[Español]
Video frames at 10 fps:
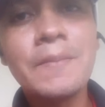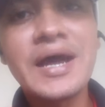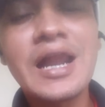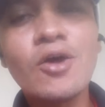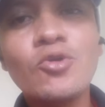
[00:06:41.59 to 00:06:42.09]

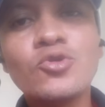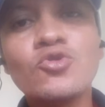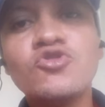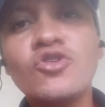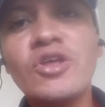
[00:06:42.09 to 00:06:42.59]
para la
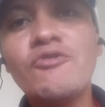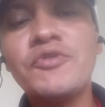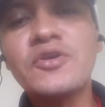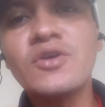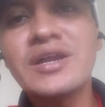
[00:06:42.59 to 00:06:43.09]
construcción de
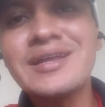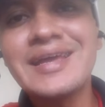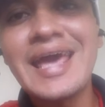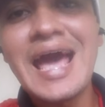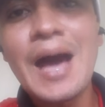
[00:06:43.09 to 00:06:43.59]
un
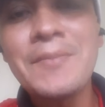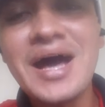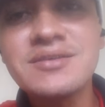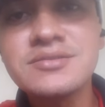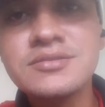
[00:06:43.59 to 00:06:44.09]
ferrocarril que
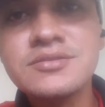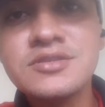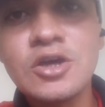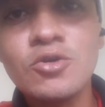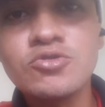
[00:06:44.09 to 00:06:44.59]
jamás
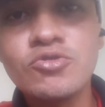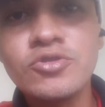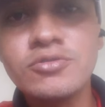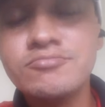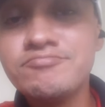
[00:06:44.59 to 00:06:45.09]
se
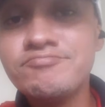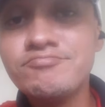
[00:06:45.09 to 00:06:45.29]
construyó.